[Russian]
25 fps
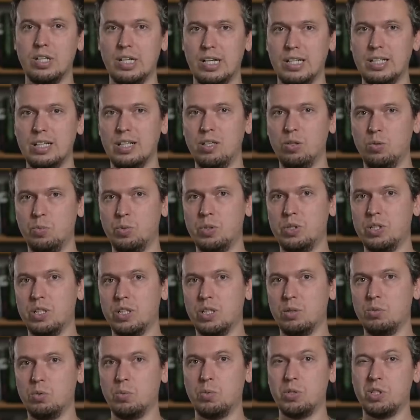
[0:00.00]
Canon любит
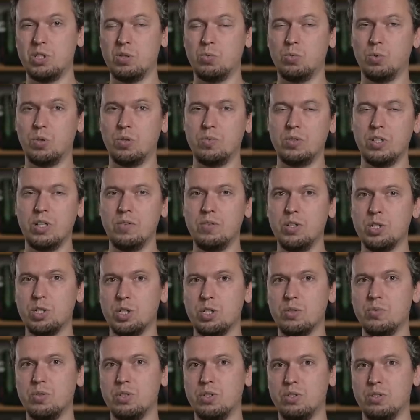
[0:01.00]
таким образом
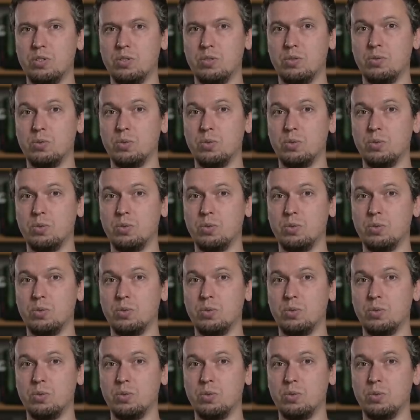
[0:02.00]
уравновешивать,